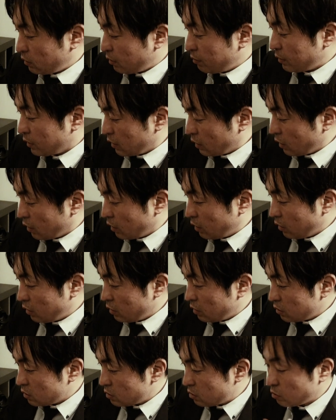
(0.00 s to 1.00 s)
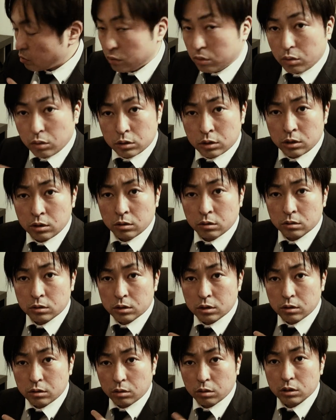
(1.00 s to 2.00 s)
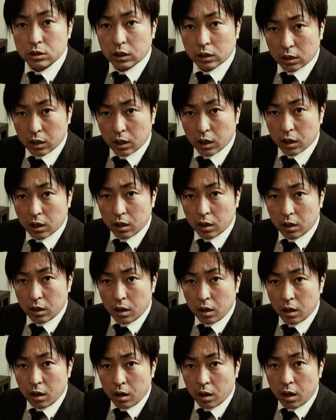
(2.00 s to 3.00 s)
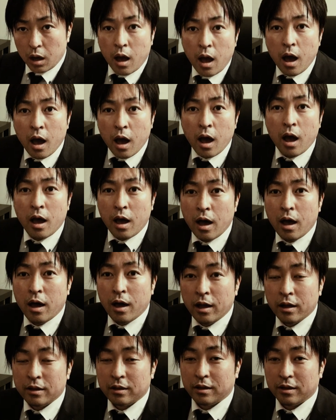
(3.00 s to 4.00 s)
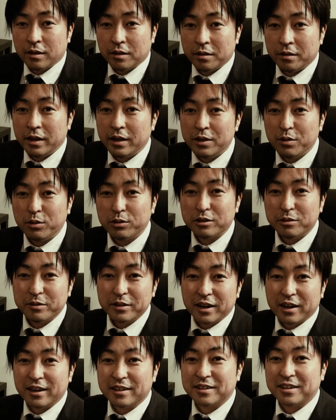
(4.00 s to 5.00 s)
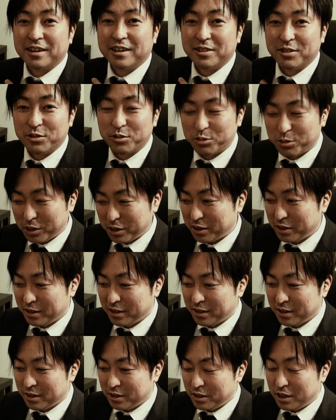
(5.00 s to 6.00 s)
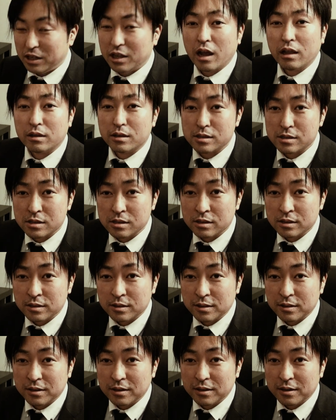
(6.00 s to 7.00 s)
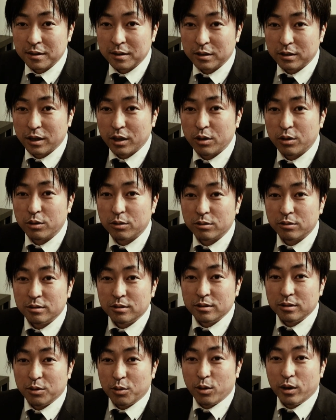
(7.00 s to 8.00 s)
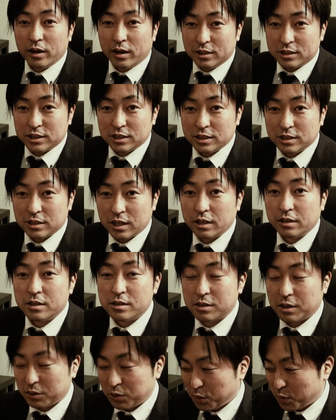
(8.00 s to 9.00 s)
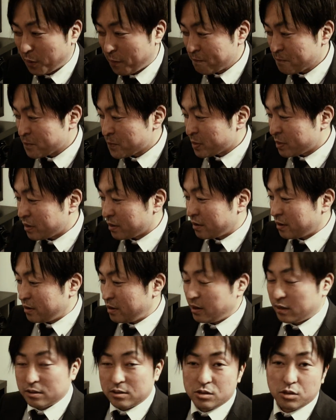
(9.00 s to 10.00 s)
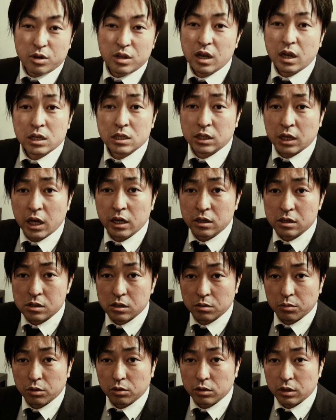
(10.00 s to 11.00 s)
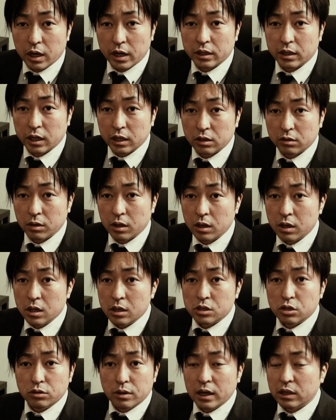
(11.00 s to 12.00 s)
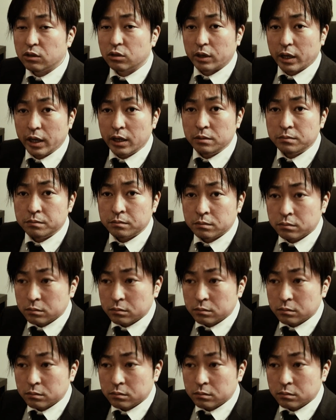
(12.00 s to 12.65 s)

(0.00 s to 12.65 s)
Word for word: て見たらそのこっちのドロちゃんがはっはっはっはって何事もなかったかのようにいたんですっていうお話なんですけどいやそれだけじゃないんですよ僕が言いたいのはその後ね